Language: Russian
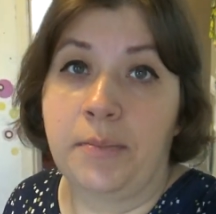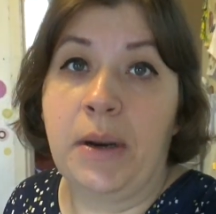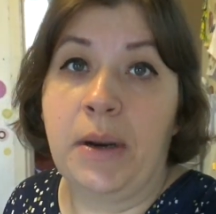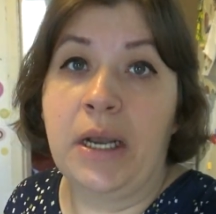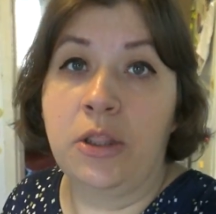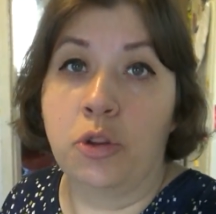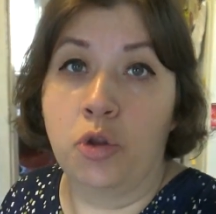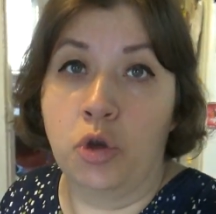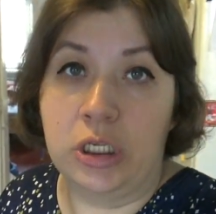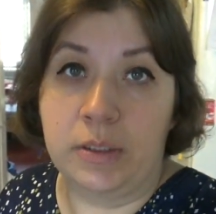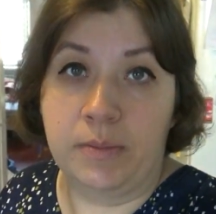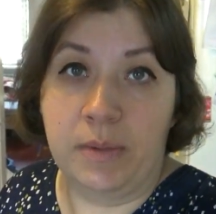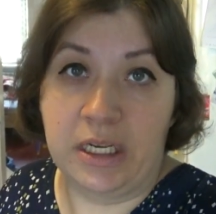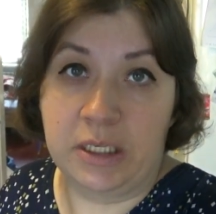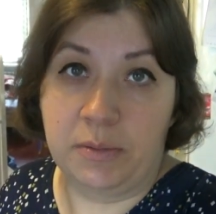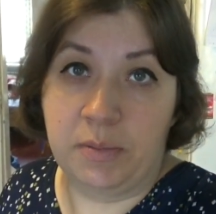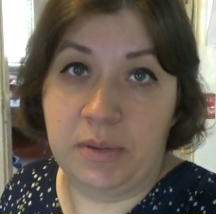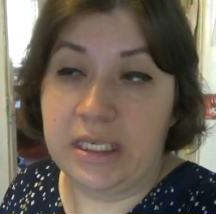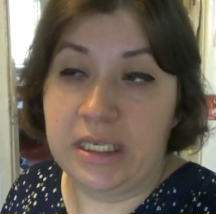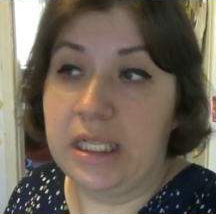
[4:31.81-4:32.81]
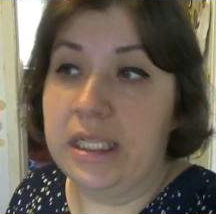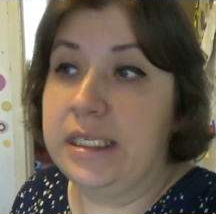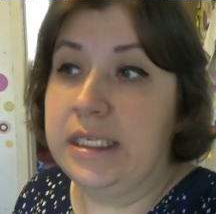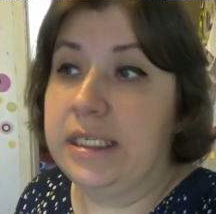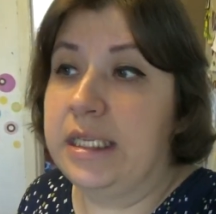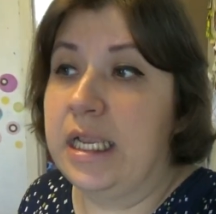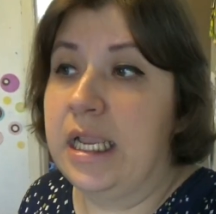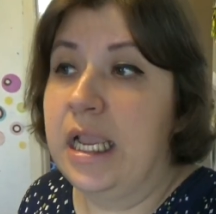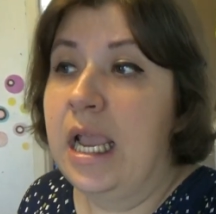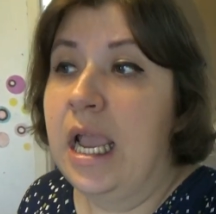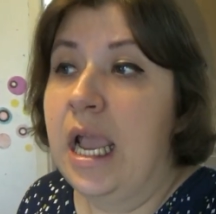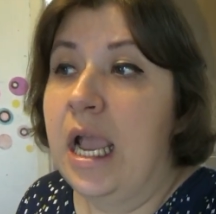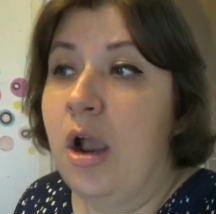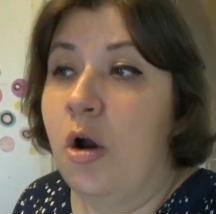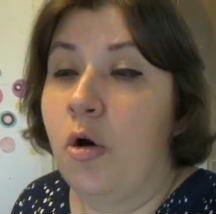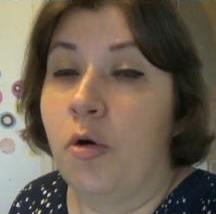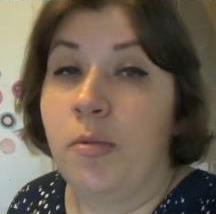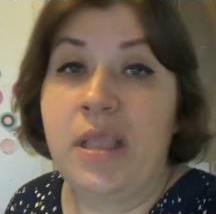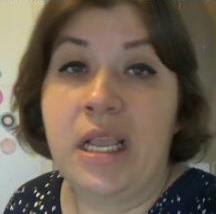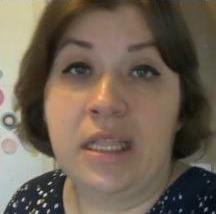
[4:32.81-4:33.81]
По одной из моих специальностей
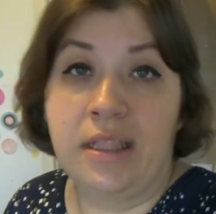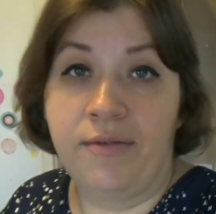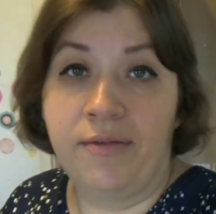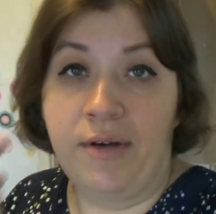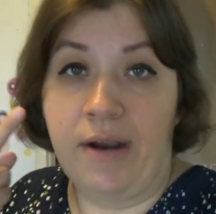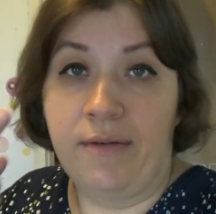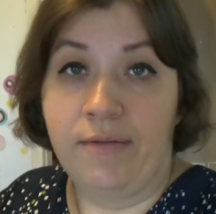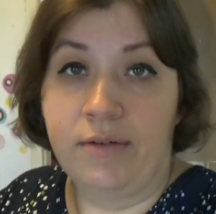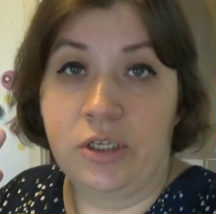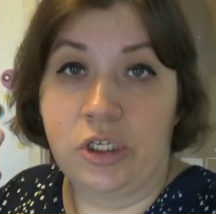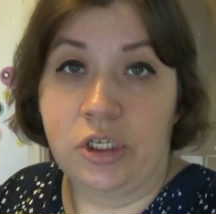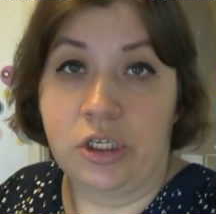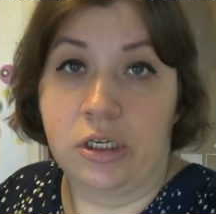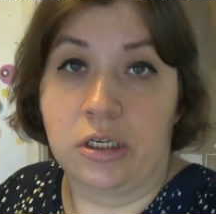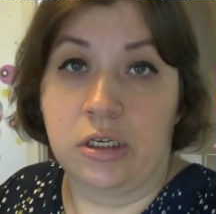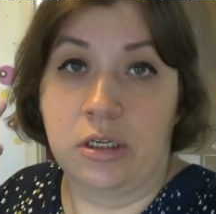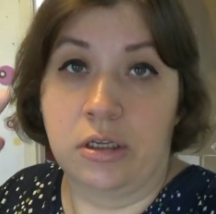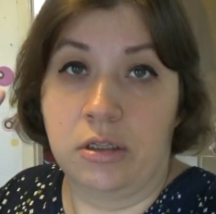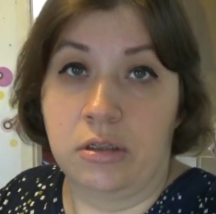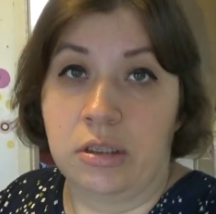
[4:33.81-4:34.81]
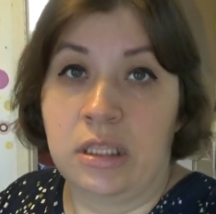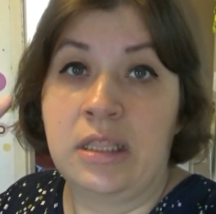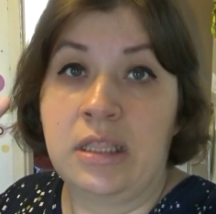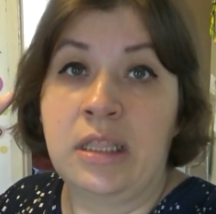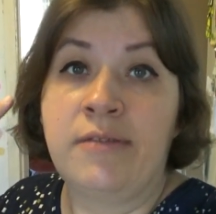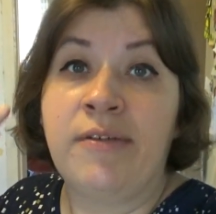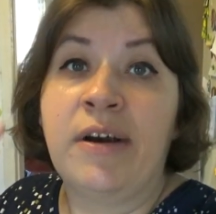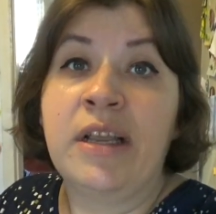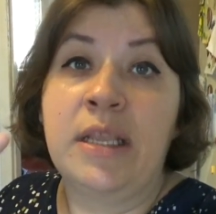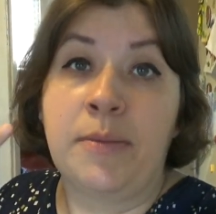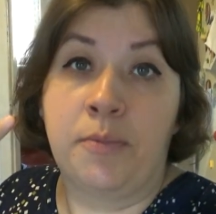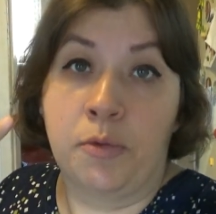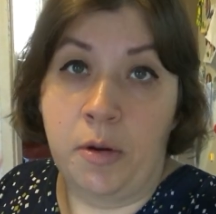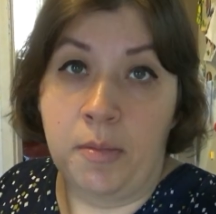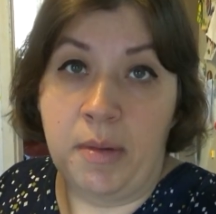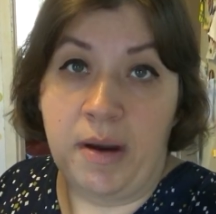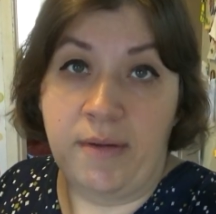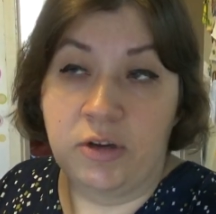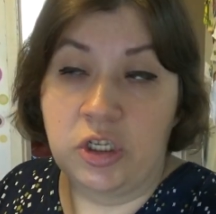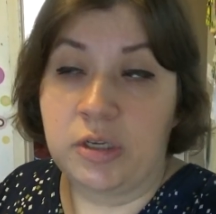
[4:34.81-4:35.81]
у меня два высших, э, два
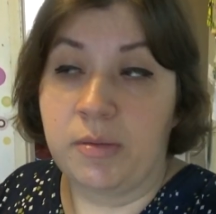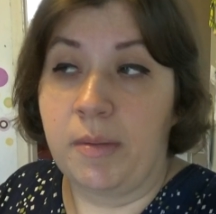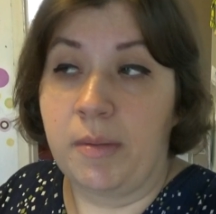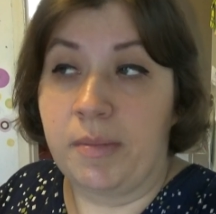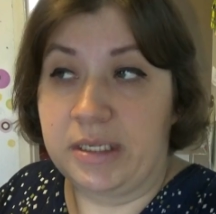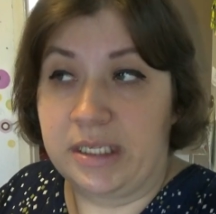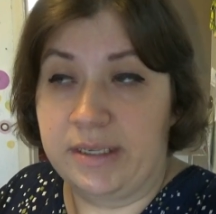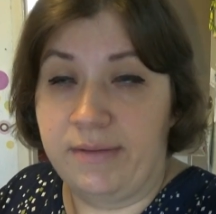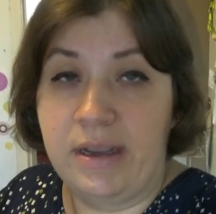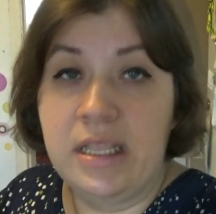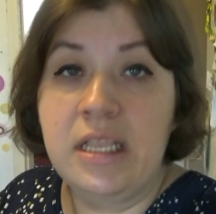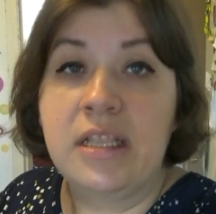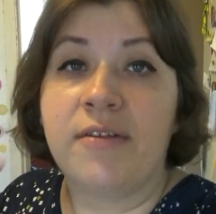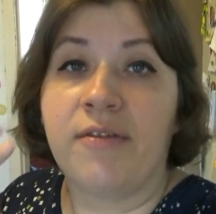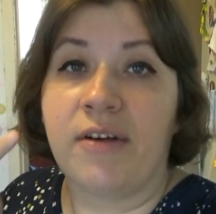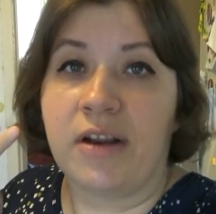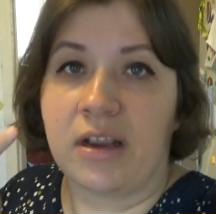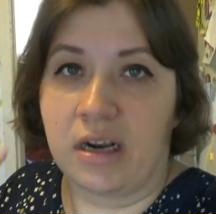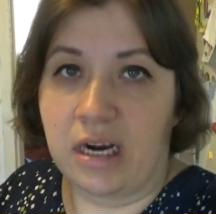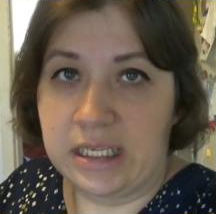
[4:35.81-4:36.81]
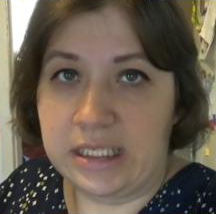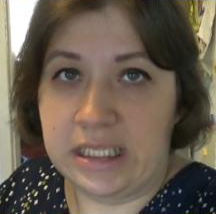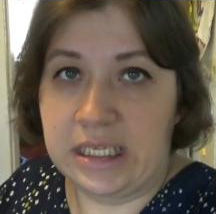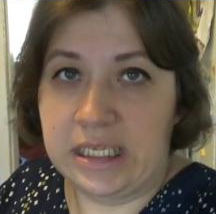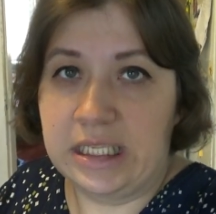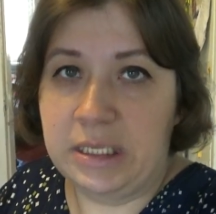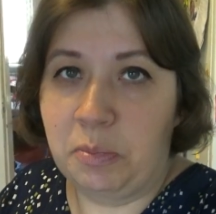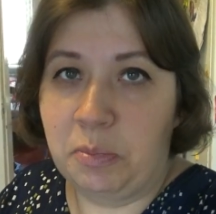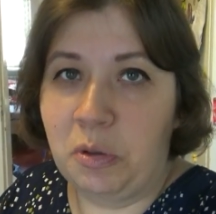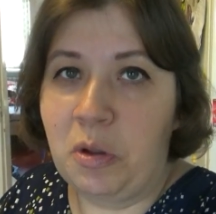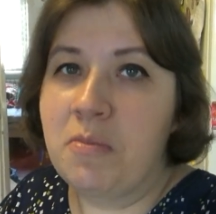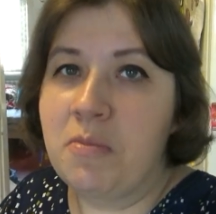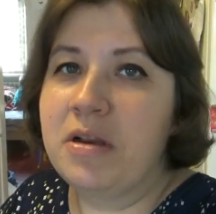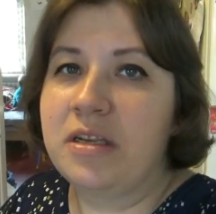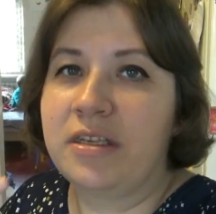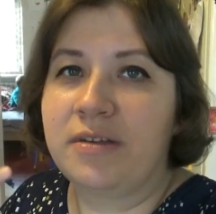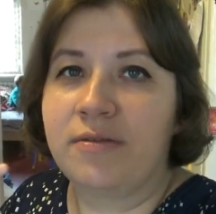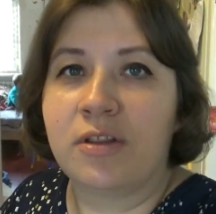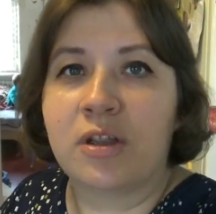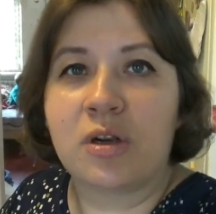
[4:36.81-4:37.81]
диплома о высшем образовании, два красных диплома,
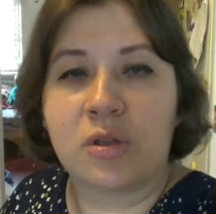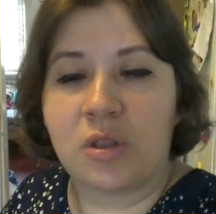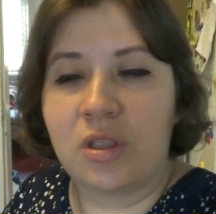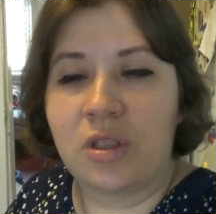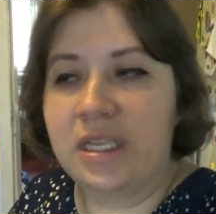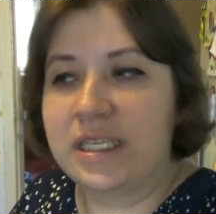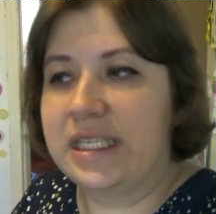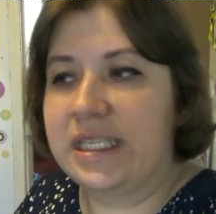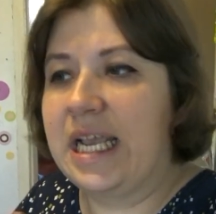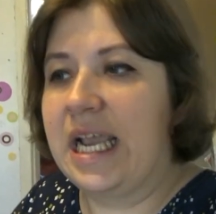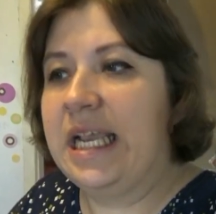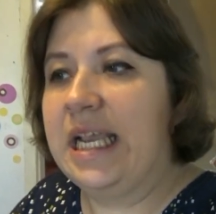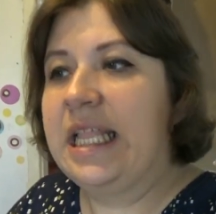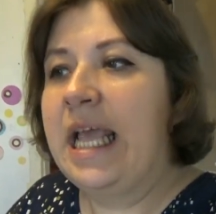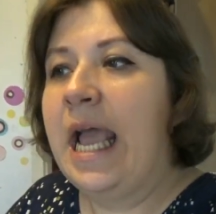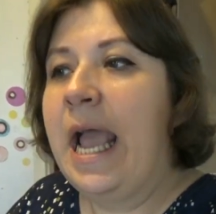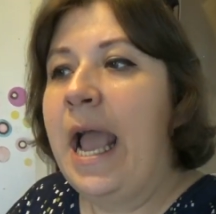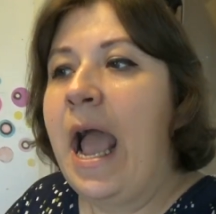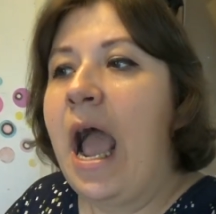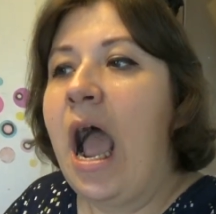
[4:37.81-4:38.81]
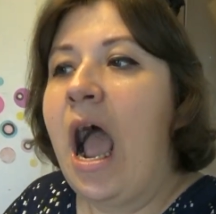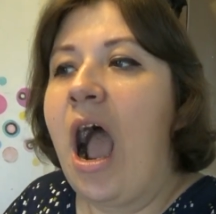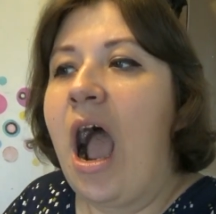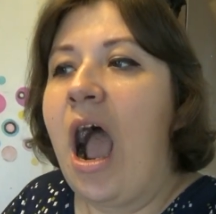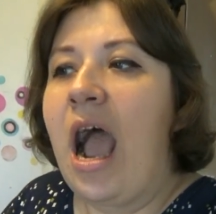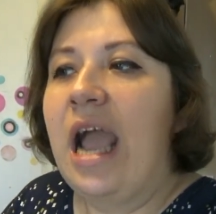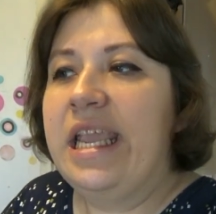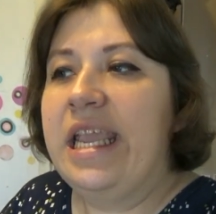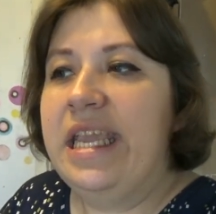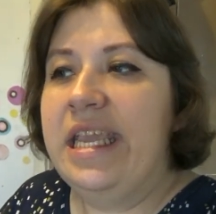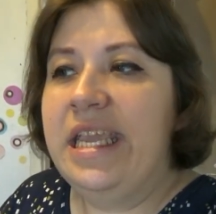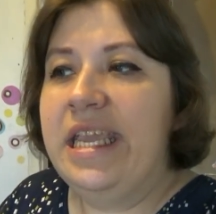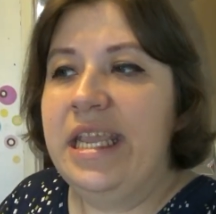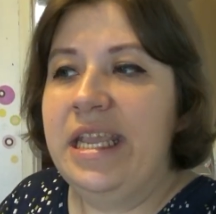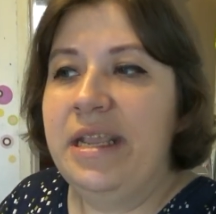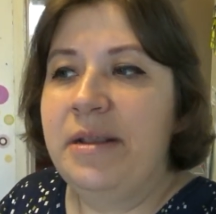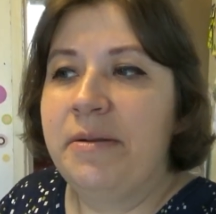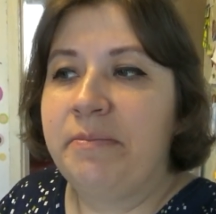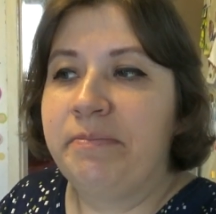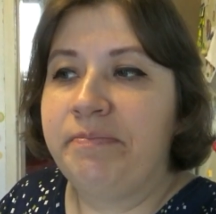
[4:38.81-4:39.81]
если вдруг кто не знает.
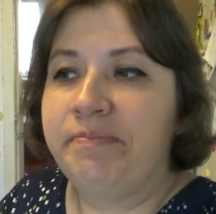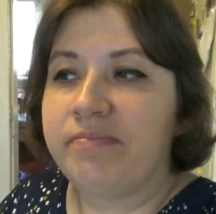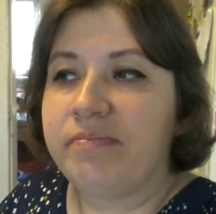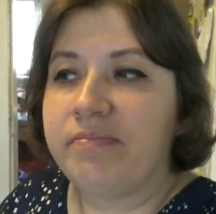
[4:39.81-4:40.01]
И